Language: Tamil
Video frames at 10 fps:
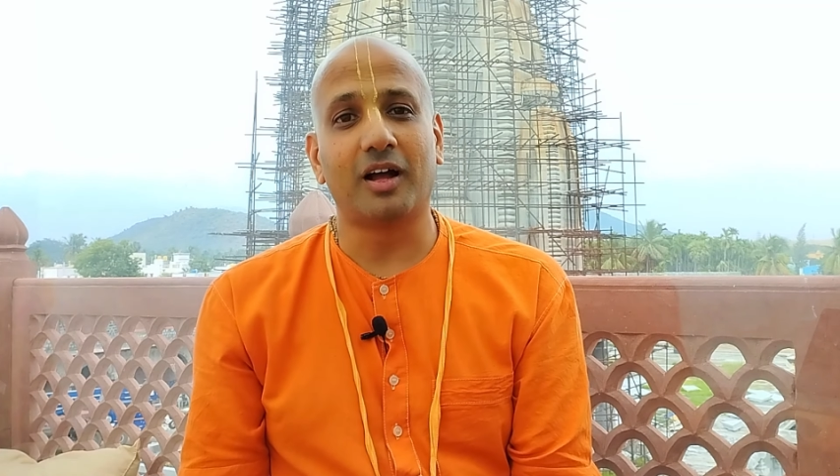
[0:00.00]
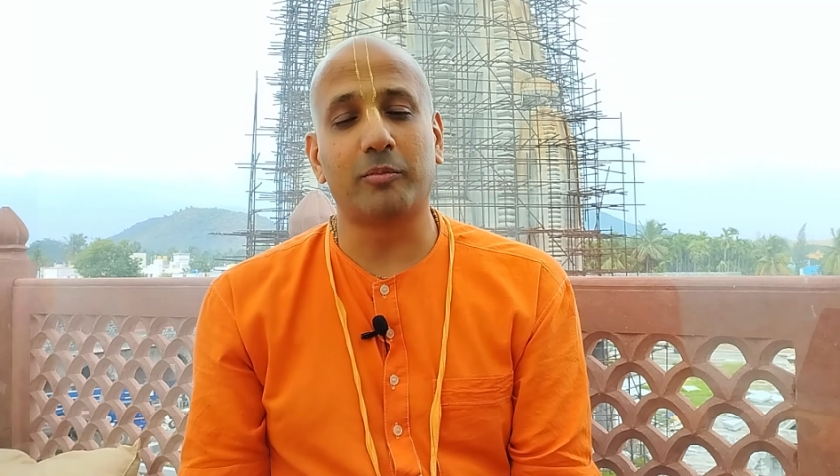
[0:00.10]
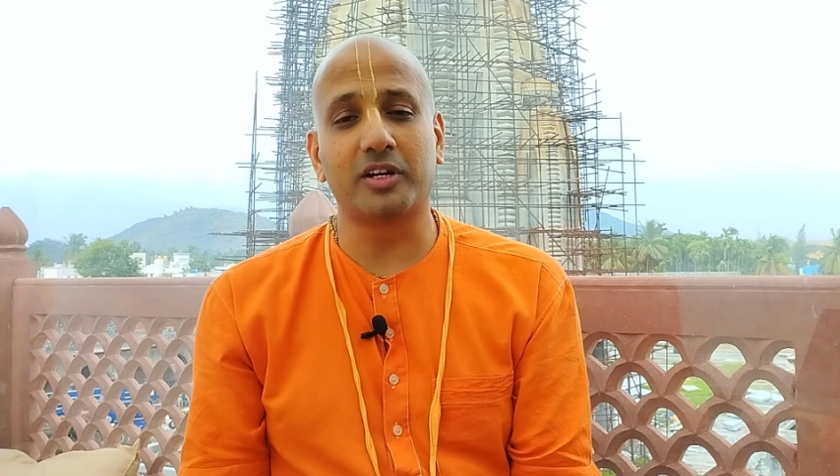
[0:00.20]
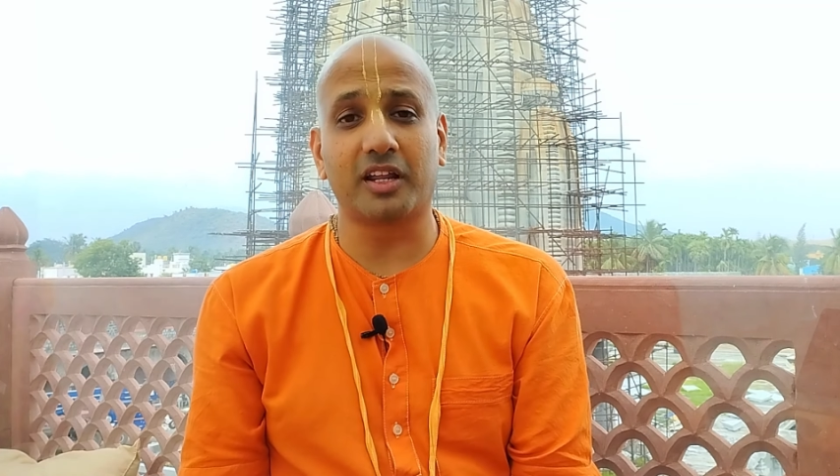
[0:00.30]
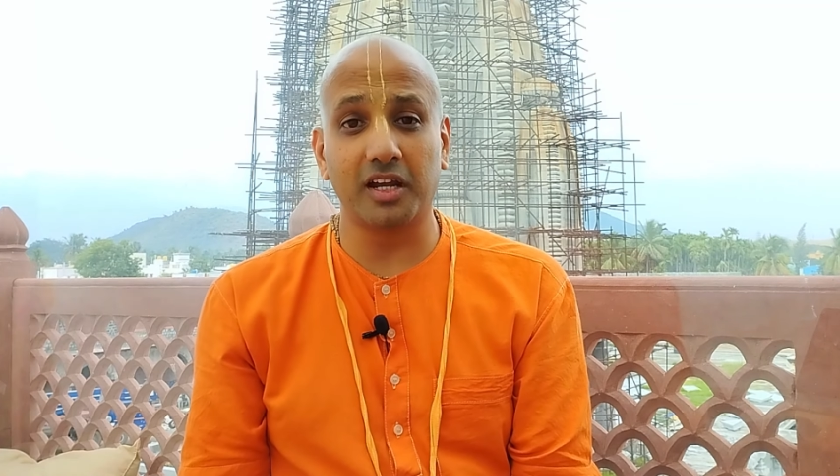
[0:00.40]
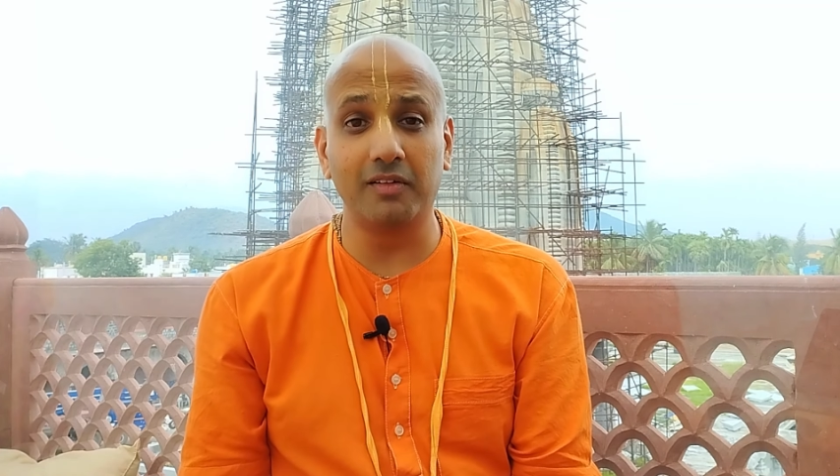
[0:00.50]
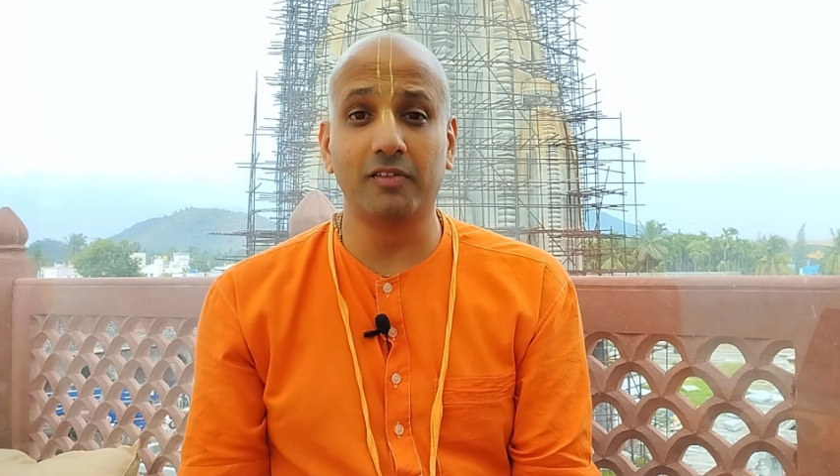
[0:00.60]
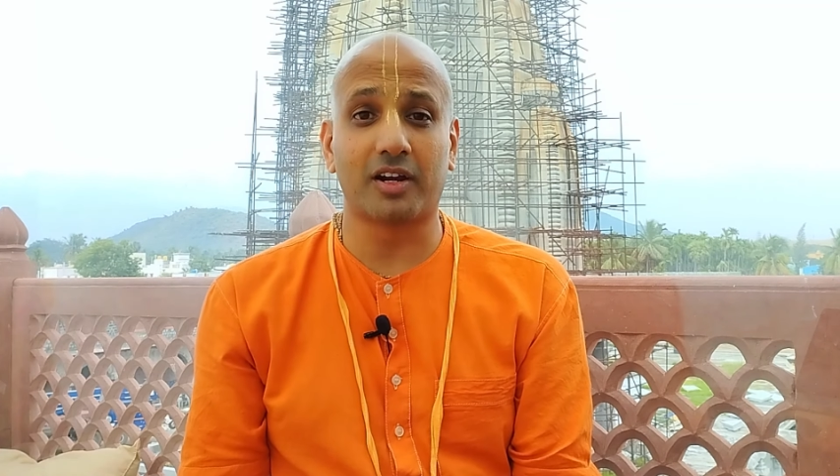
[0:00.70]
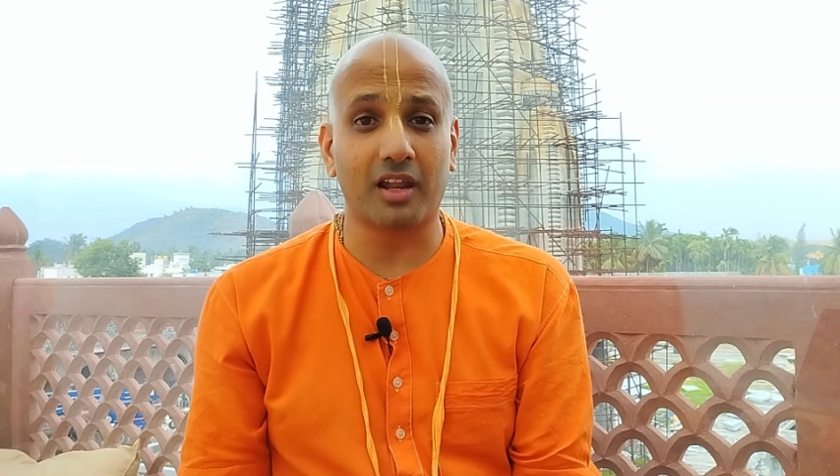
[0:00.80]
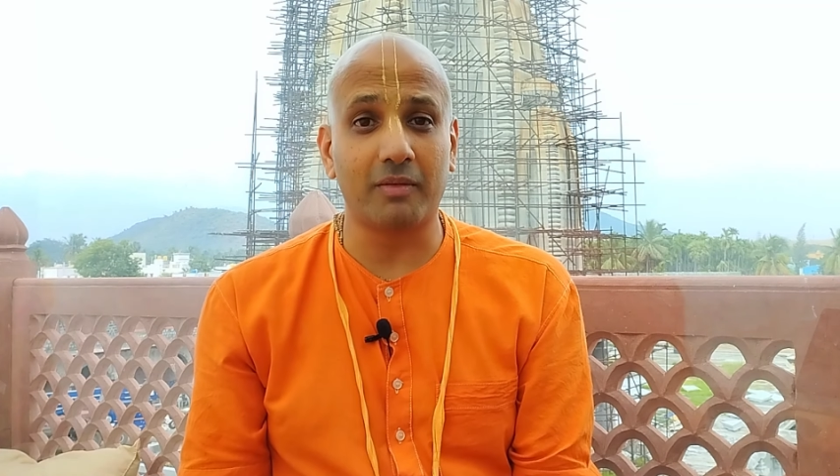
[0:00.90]
அப்படின்ற
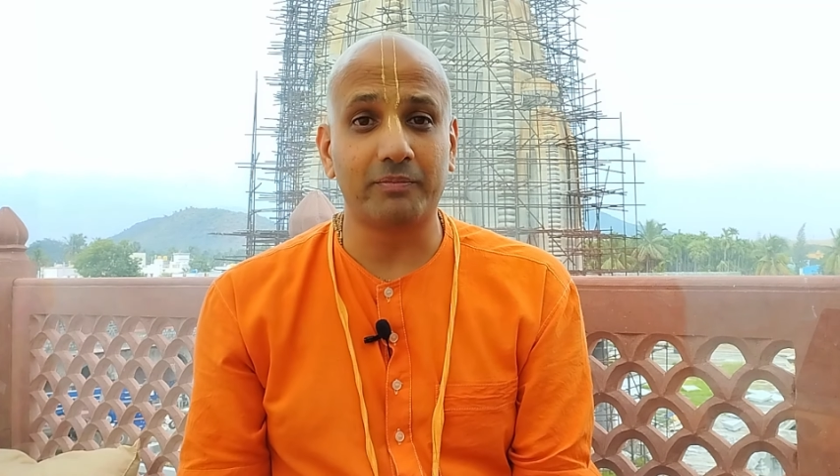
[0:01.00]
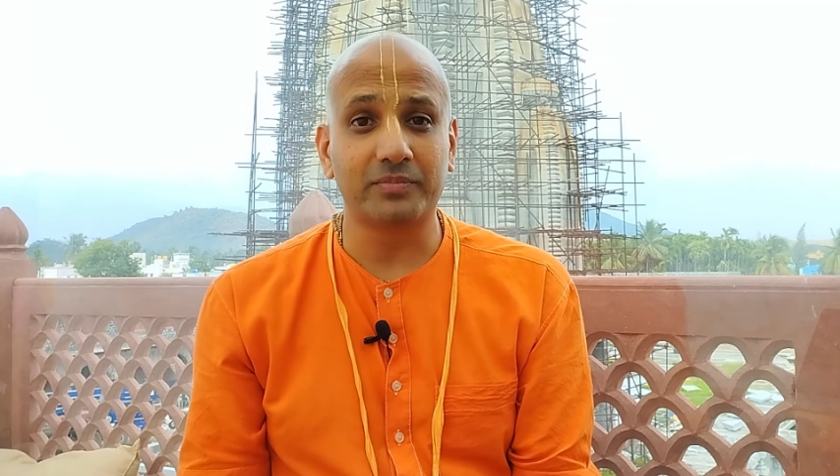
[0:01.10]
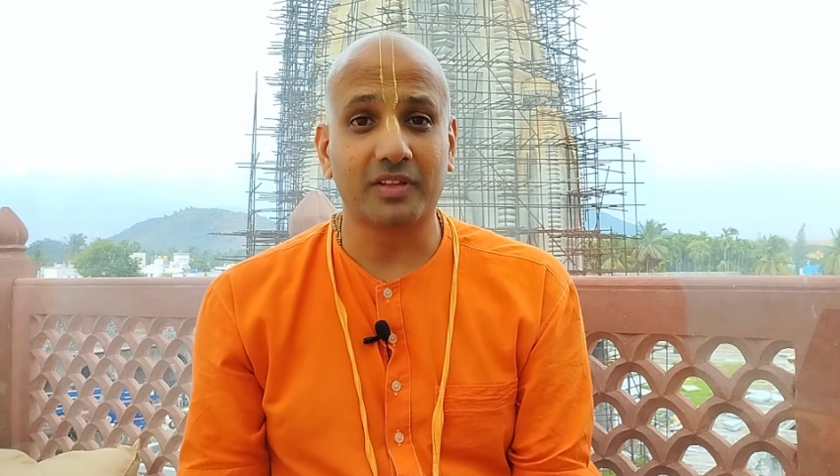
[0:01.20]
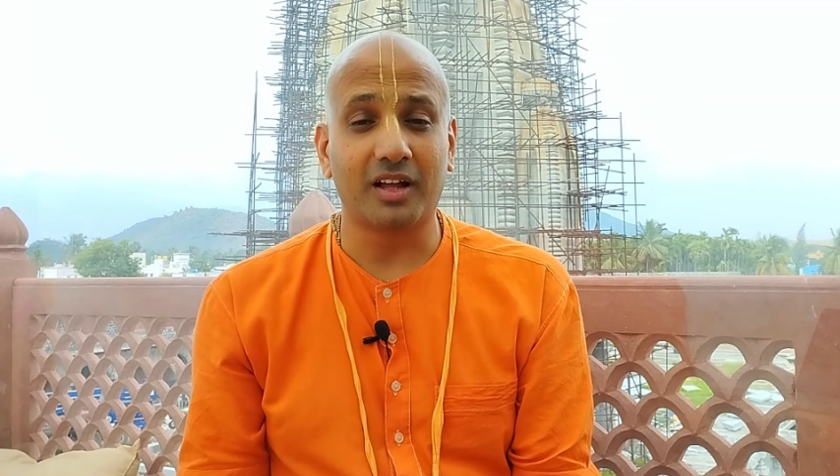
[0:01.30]
கேள்வி வரலாம்